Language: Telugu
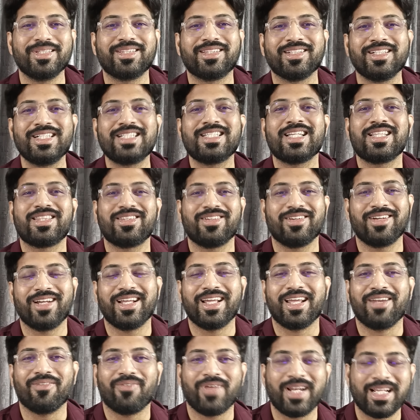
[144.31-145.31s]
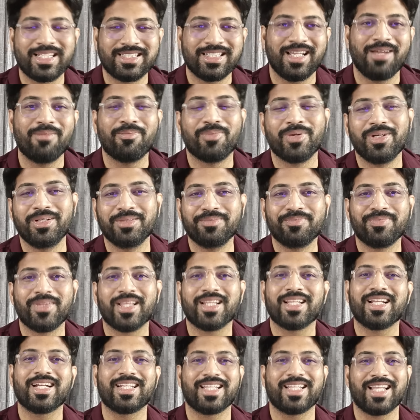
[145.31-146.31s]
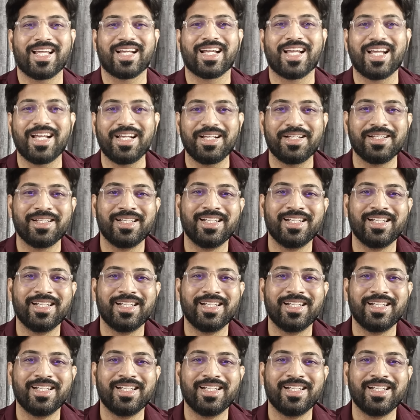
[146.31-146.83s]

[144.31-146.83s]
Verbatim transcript: మిత్రులు శత్రువులు అయ్యారు ఫర్ ఎగ్జాంపుల్ నిన్నటిదాకా